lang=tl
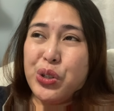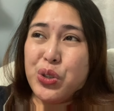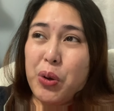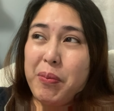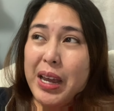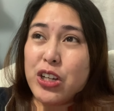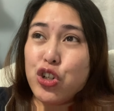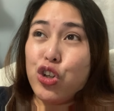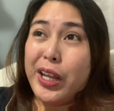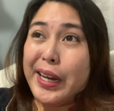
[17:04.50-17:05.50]
So,
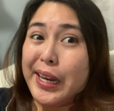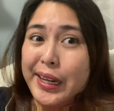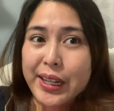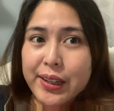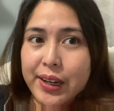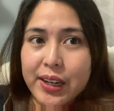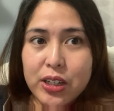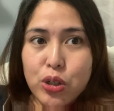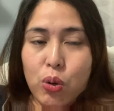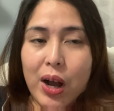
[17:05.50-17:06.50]
medyo
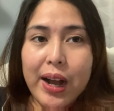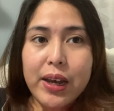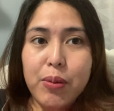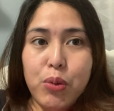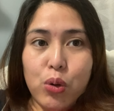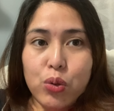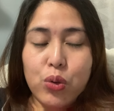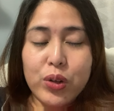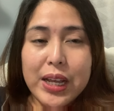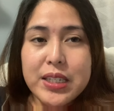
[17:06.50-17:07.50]
naririnig-rinig nyo ang kalabog.
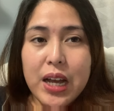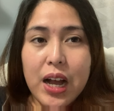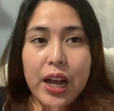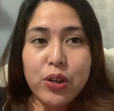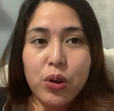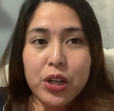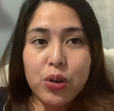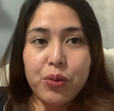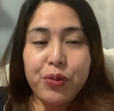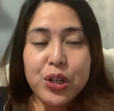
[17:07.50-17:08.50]
Kung nasa, ano
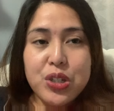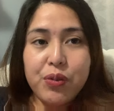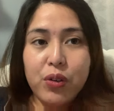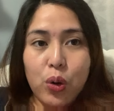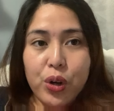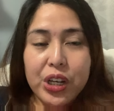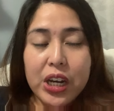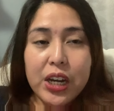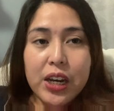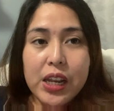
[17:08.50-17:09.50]
kayo, first floor,
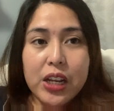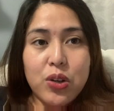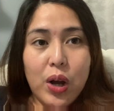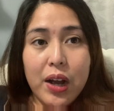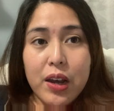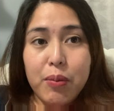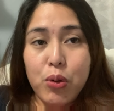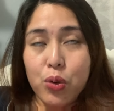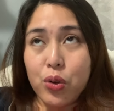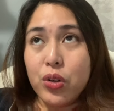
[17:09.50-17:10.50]
naririnig nyo ang
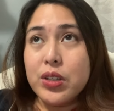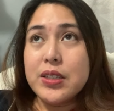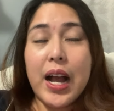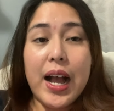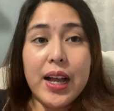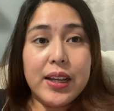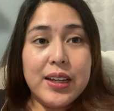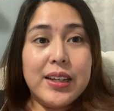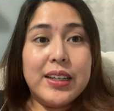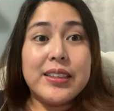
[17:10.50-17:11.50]
kalabog sa
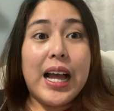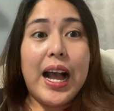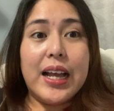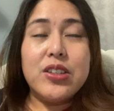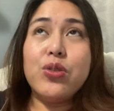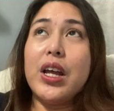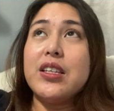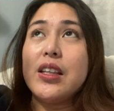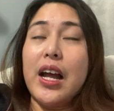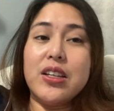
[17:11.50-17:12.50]
taas, yung
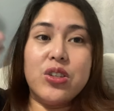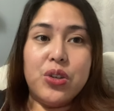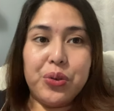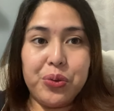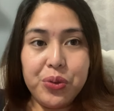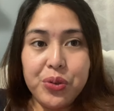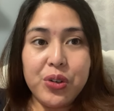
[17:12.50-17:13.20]
nasa taas nyo.